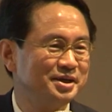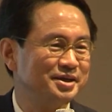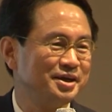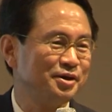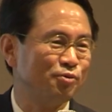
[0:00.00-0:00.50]

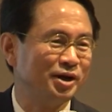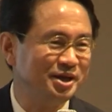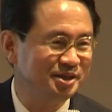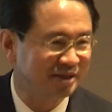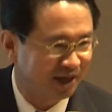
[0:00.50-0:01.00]
예
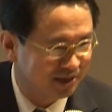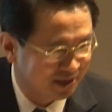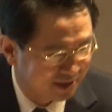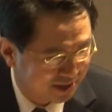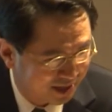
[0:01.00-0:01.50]
와인
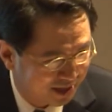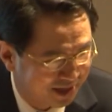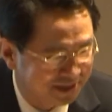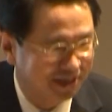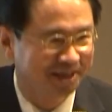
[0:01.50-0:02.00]
한잔
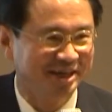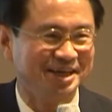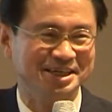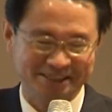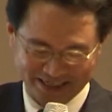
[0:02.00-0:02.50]

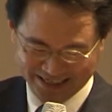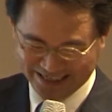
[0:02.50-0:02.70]
생각하겠습니다.